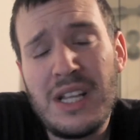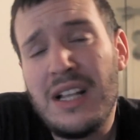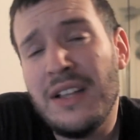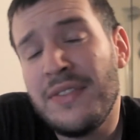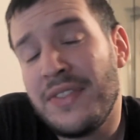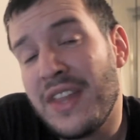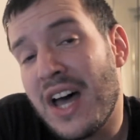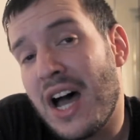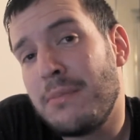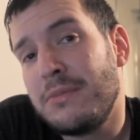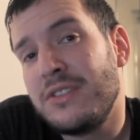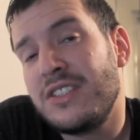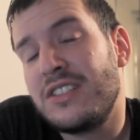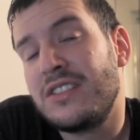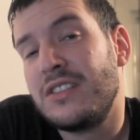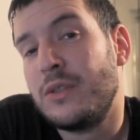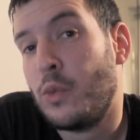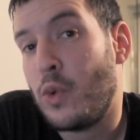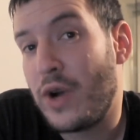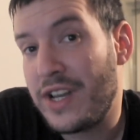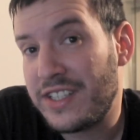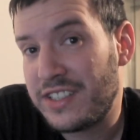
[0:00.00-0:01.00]
namens
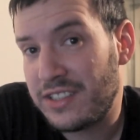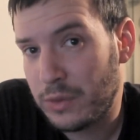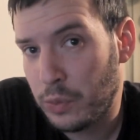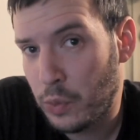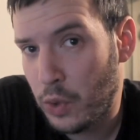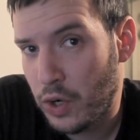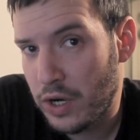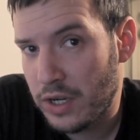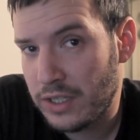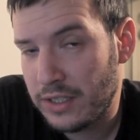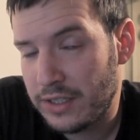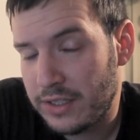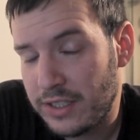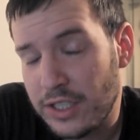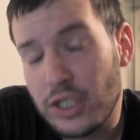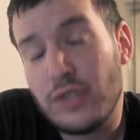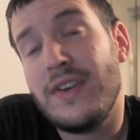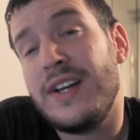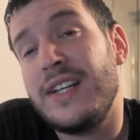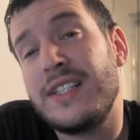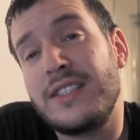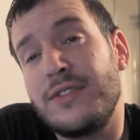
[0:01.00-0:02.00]
Westworld. Ich
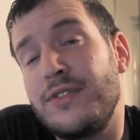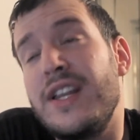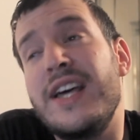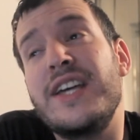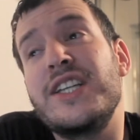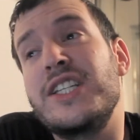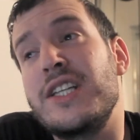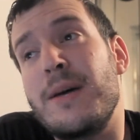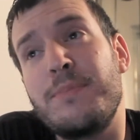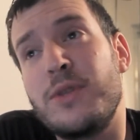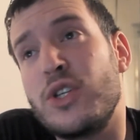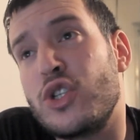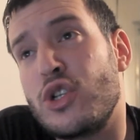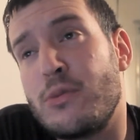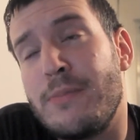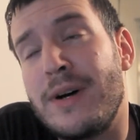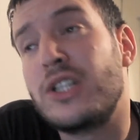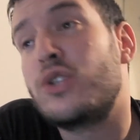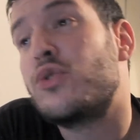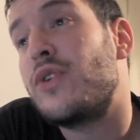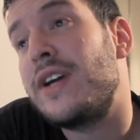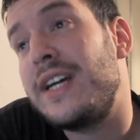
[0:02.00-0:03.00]
weiß, vielleicht habt ihr schon mal
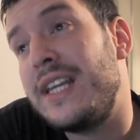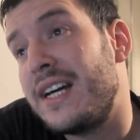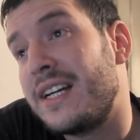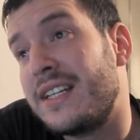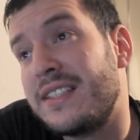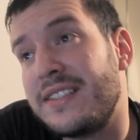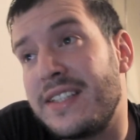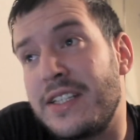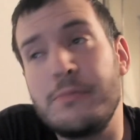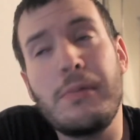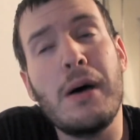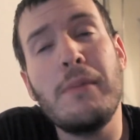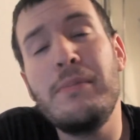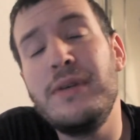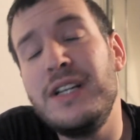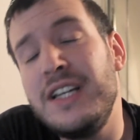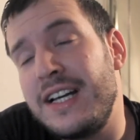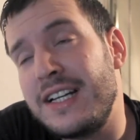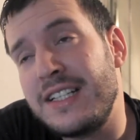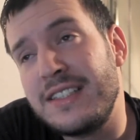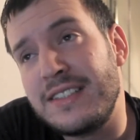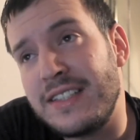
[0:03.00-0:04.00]
einen Trailer gesehen, ein paar
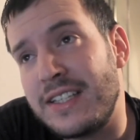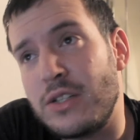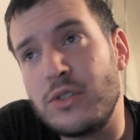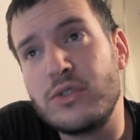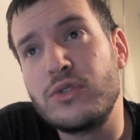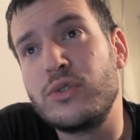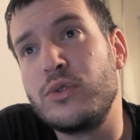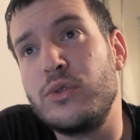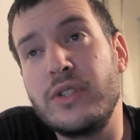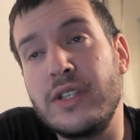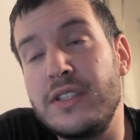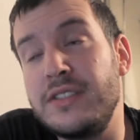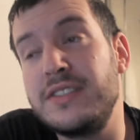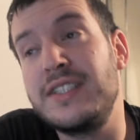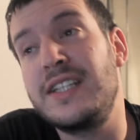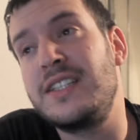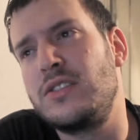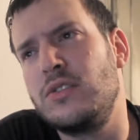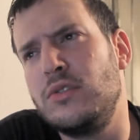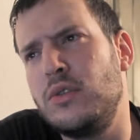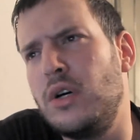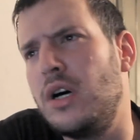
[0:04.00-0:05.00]
Bilder gesehen und so und ihr seht
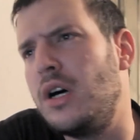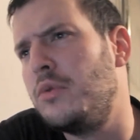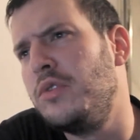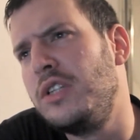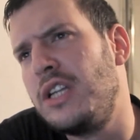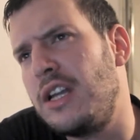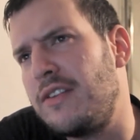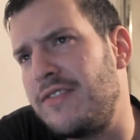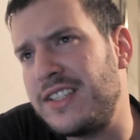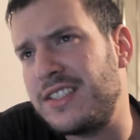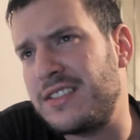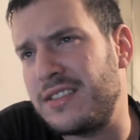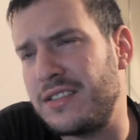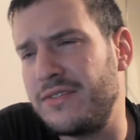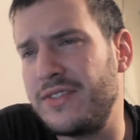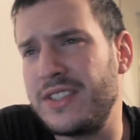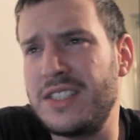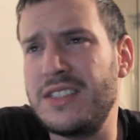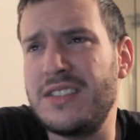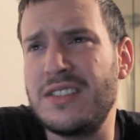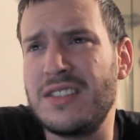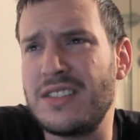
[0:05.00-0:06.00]
so, oh, Wilder Westen,
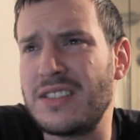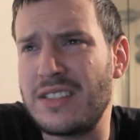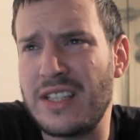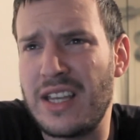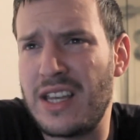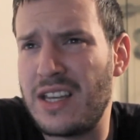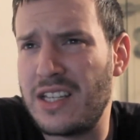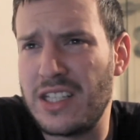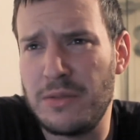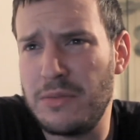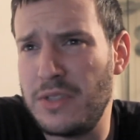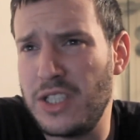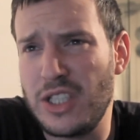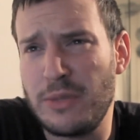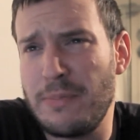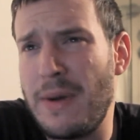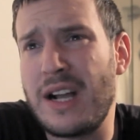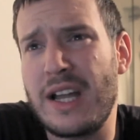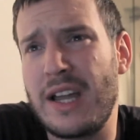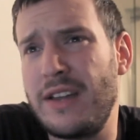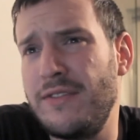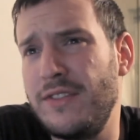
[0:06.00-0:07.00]
was ist das, ja, ich
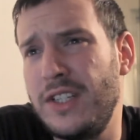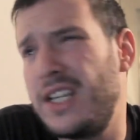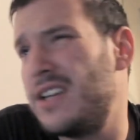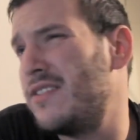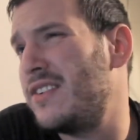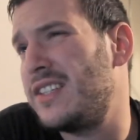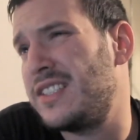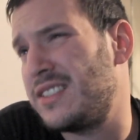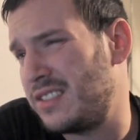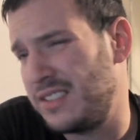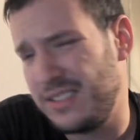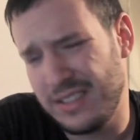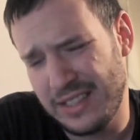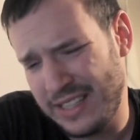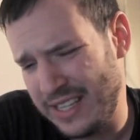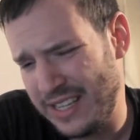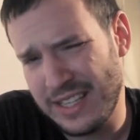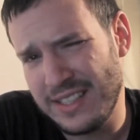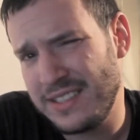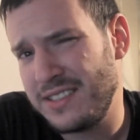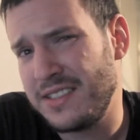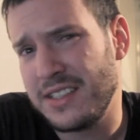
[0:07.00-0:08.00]
mag kein Wilder Westen, nee,
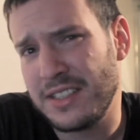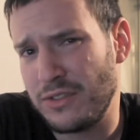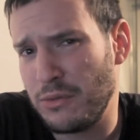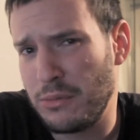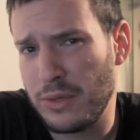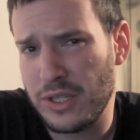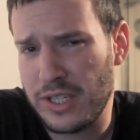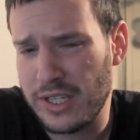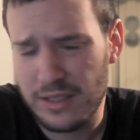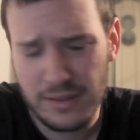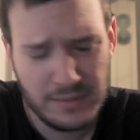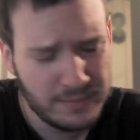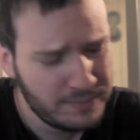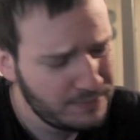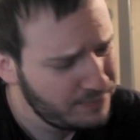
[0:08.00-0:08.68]
ist nichts für mich, ja.